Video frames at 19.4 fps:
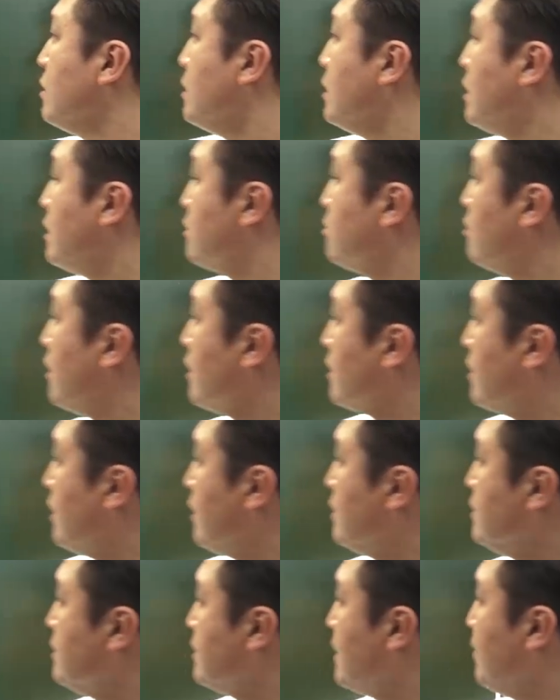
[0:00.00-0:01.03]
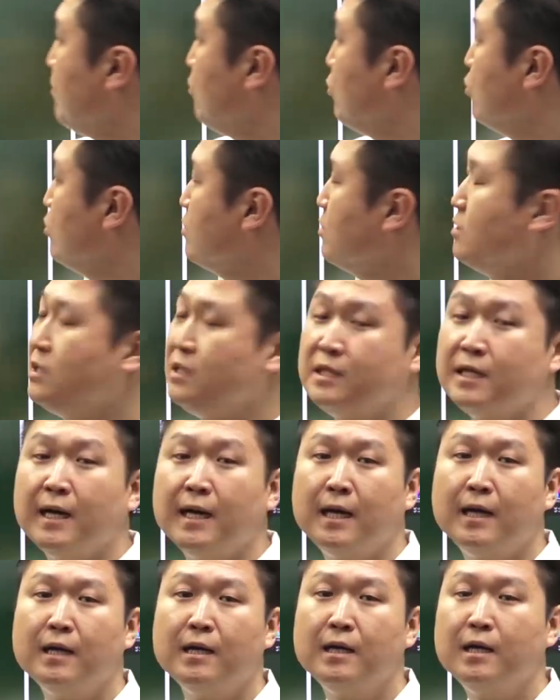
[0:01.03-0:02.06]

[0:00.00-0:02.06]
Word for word: 이때 전압 강화는 3V이다.